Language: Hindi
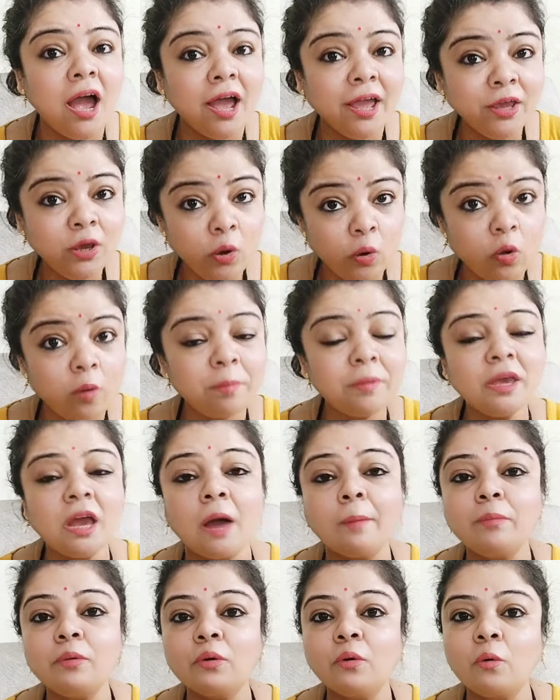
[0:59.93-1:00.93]
आई होप कि
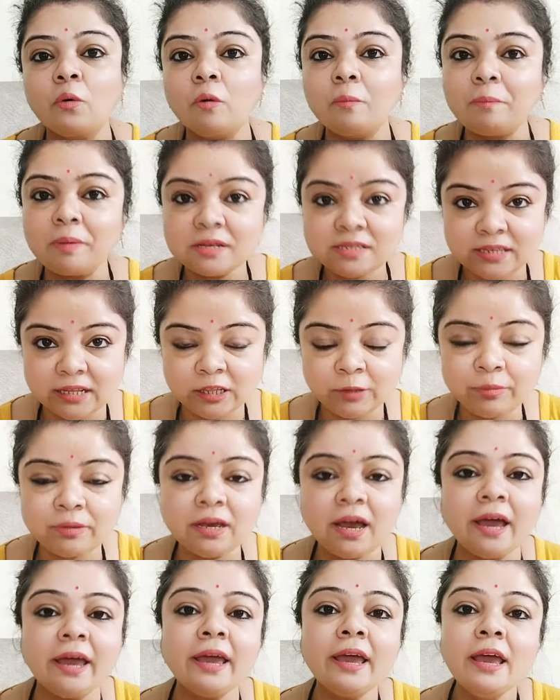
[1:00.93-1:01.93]
आप लोगों को पसंद
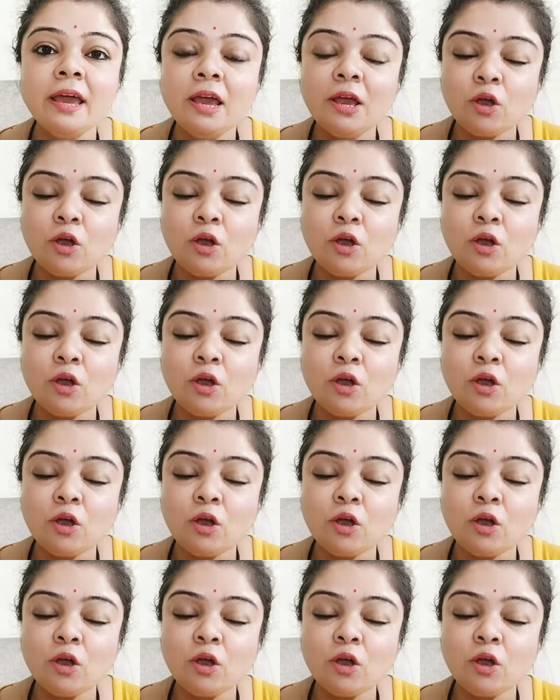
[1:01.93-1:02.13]
भी आए